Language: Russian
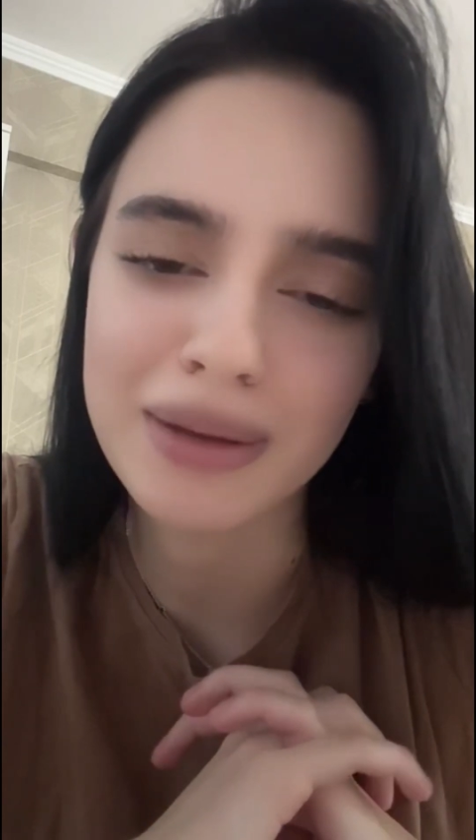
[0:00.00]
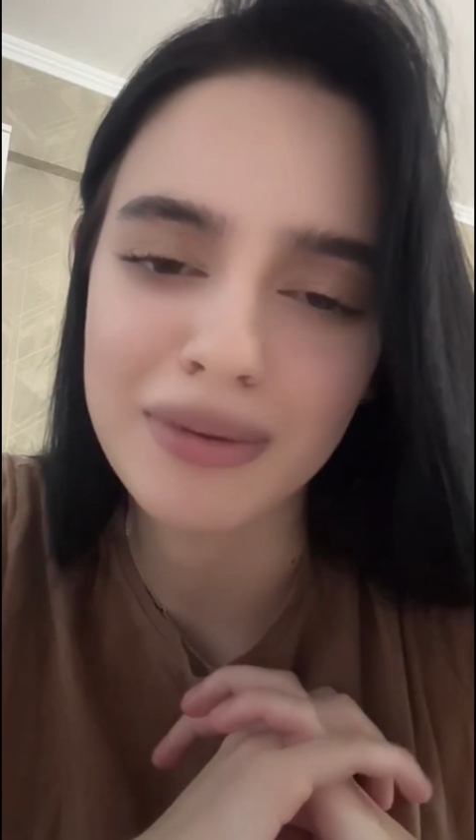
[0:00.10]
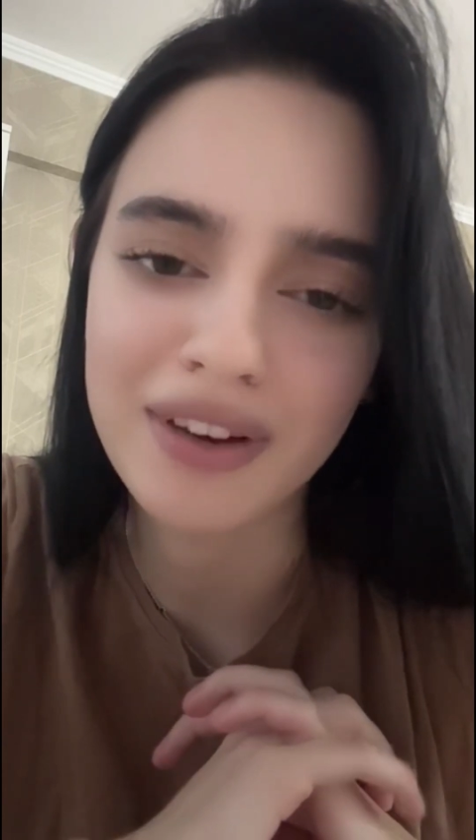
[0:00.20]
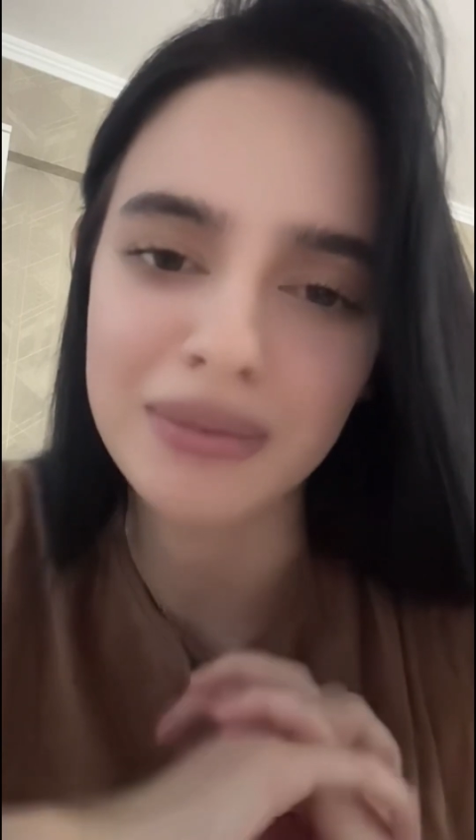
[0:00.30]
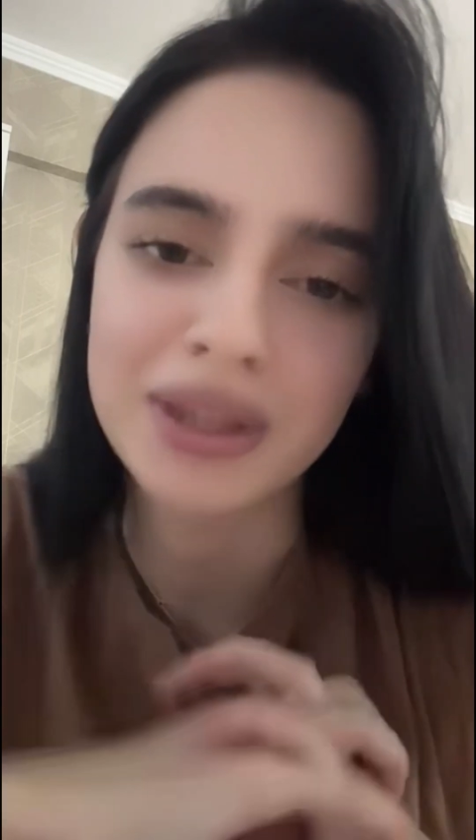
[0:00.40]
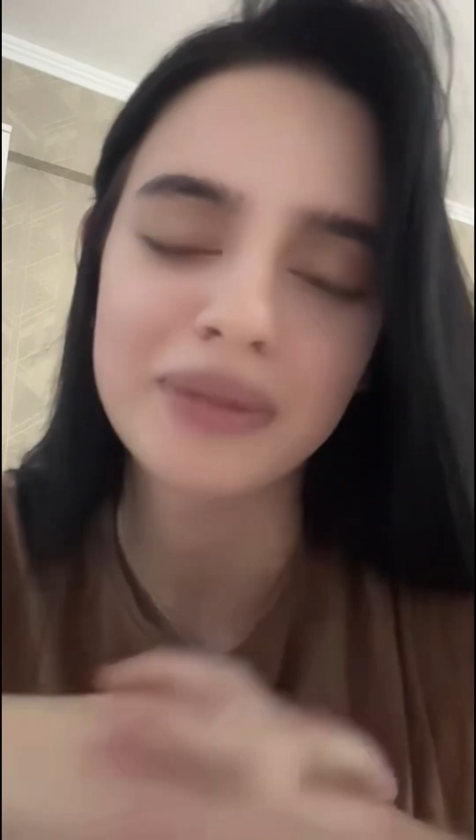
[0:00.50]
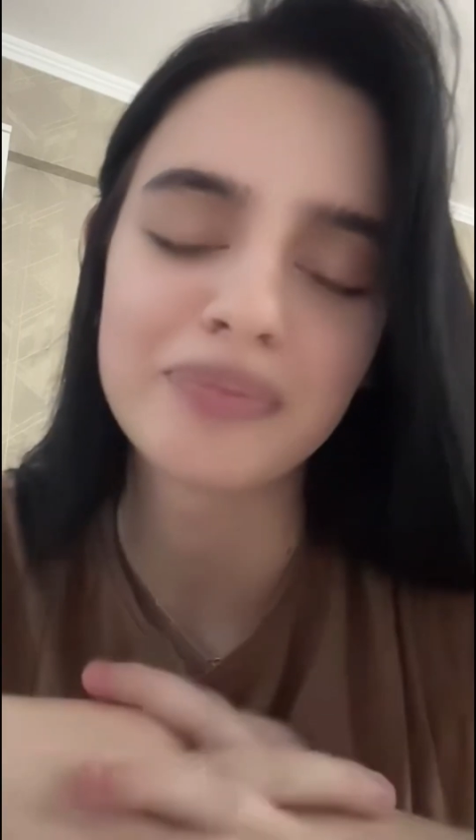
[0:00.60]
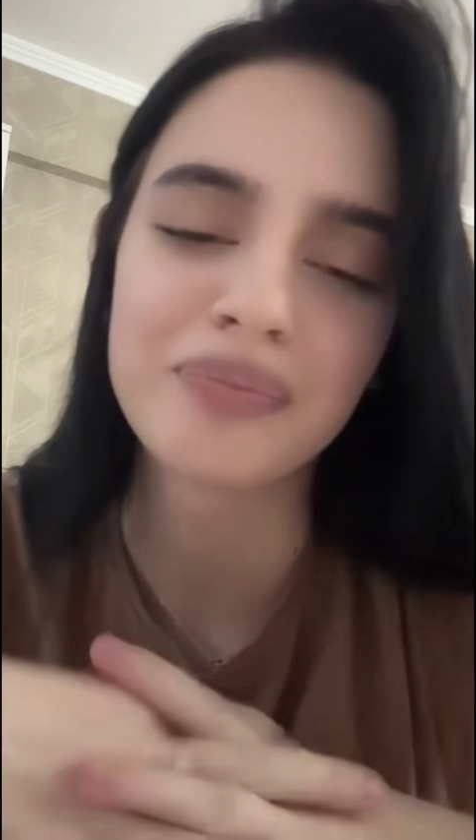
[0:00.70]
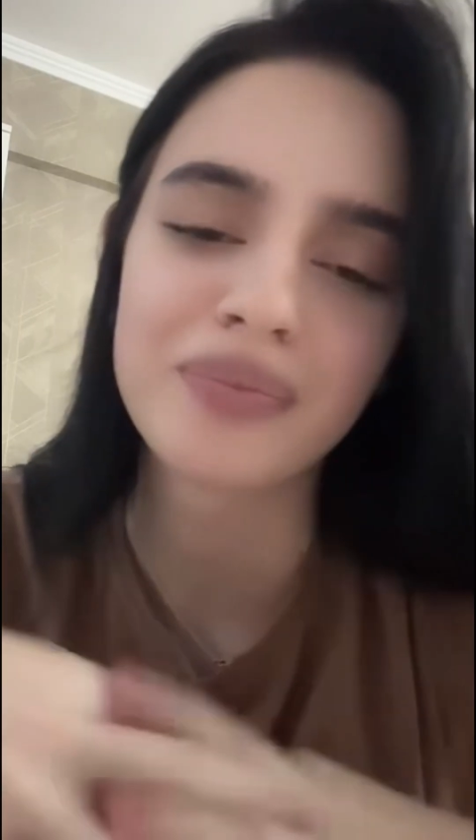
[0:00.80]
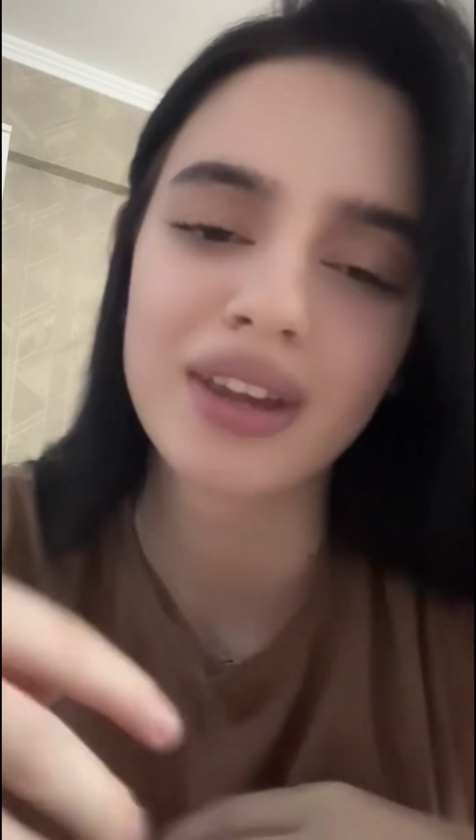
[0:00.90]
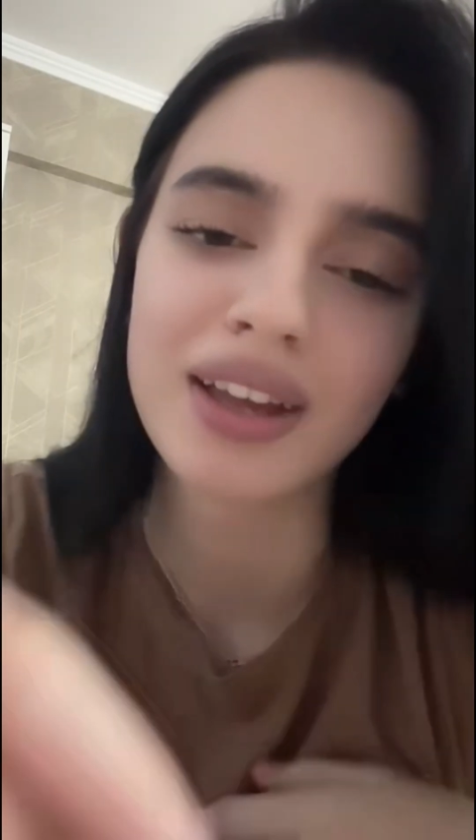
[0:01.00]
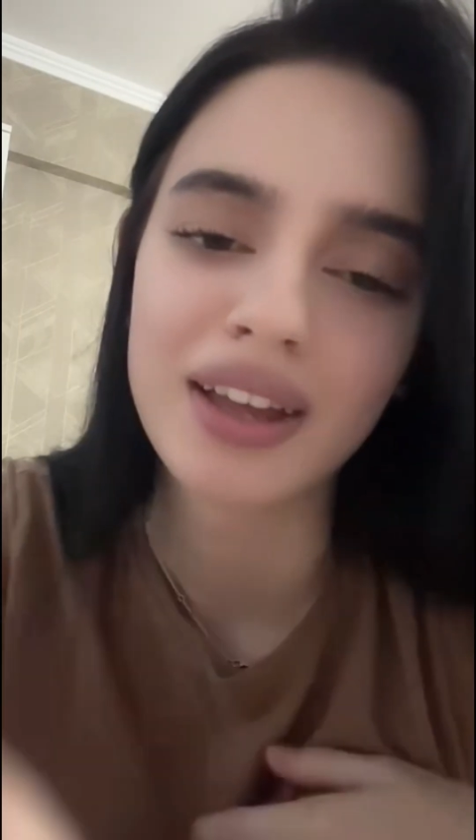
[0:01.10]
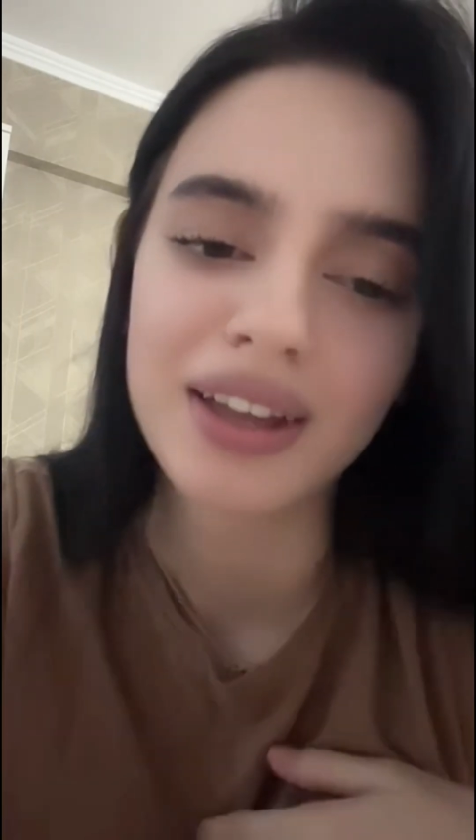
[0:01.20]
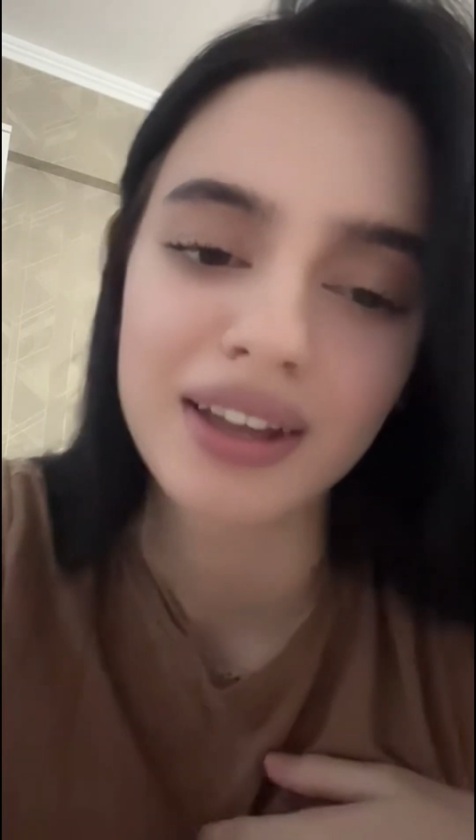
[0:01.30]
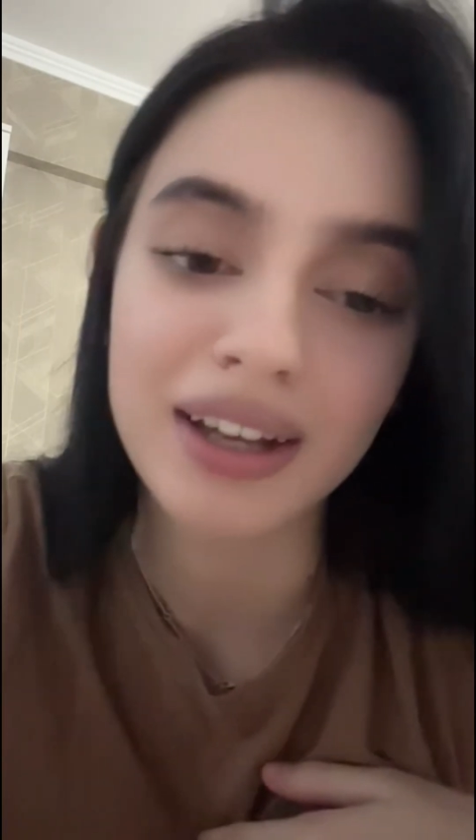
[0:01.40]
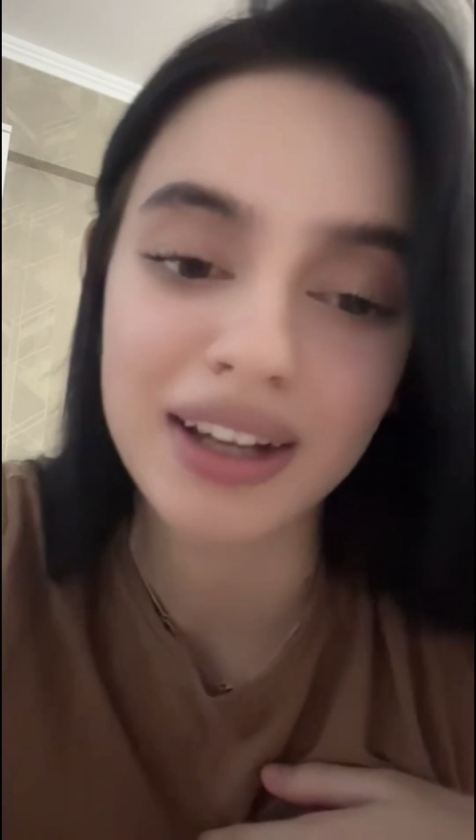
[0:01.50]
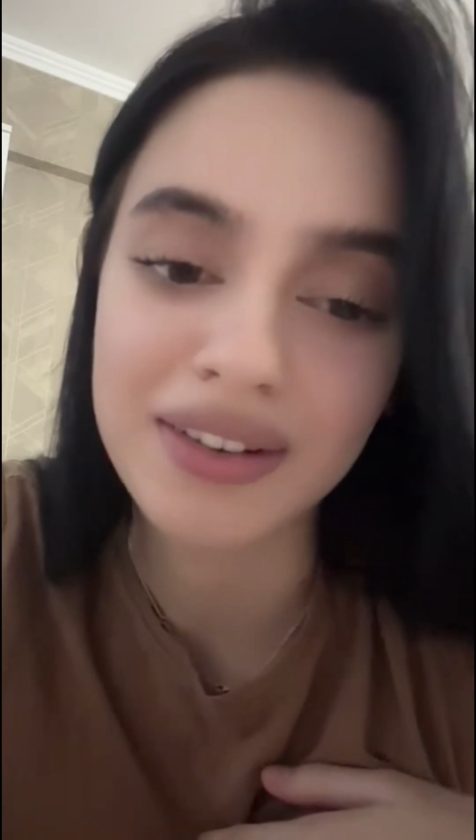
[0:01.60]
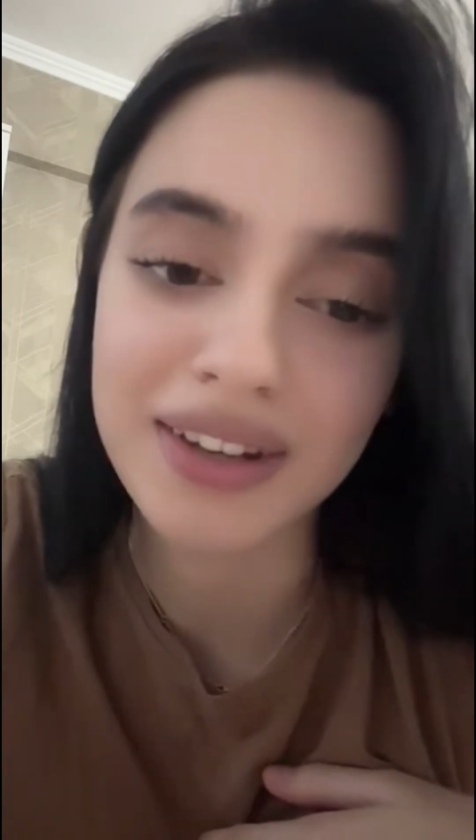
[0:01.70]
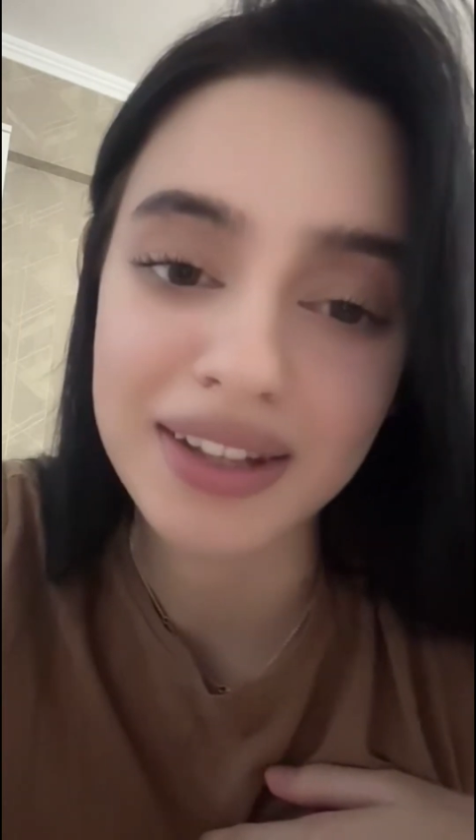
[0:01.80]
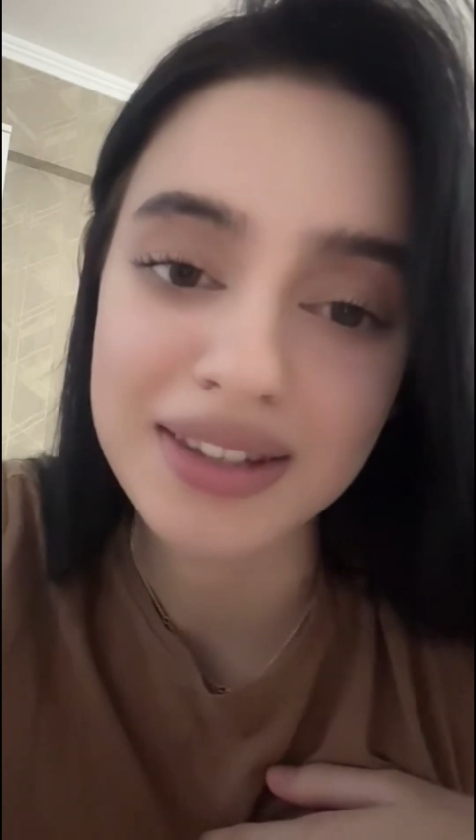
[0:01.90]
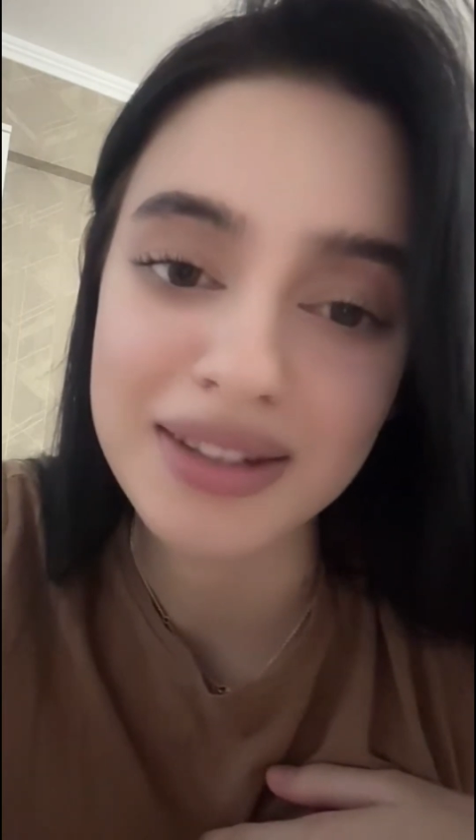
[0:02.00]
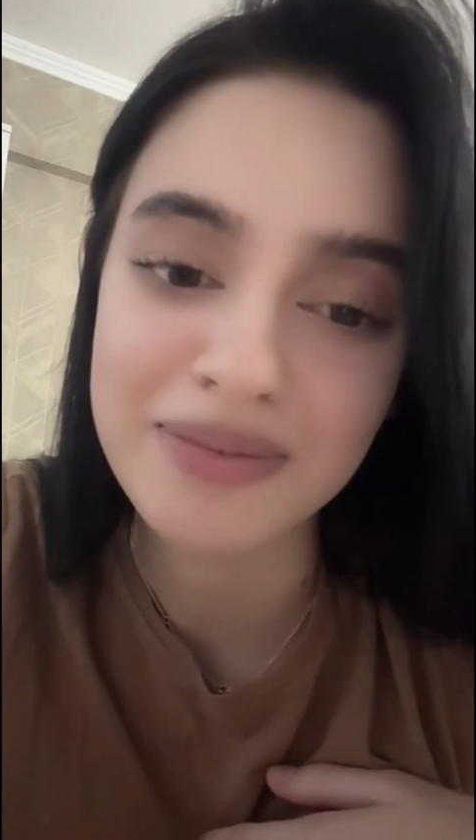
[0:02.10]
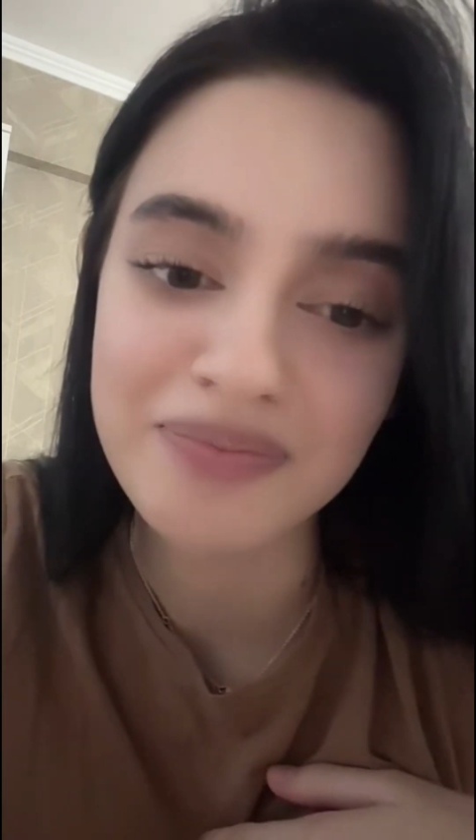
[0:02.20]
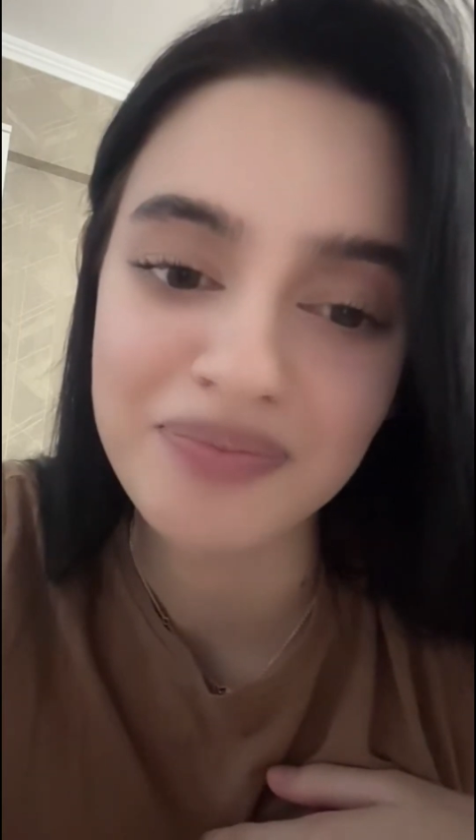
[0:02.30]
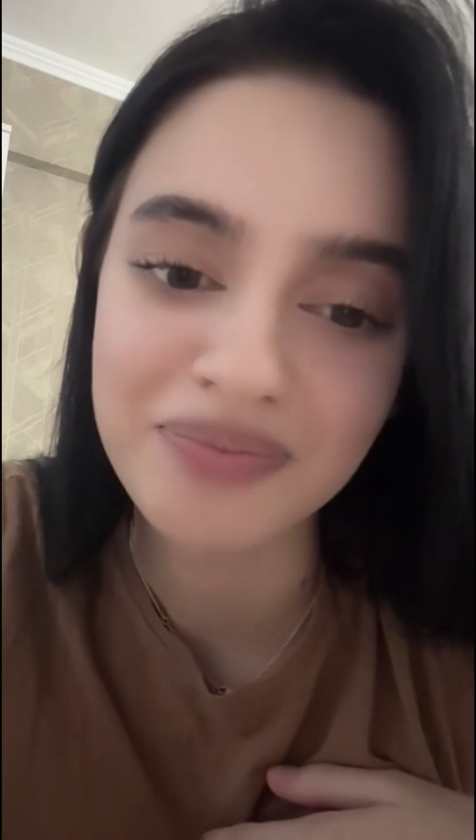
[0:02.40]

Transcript: до времени, как говорится.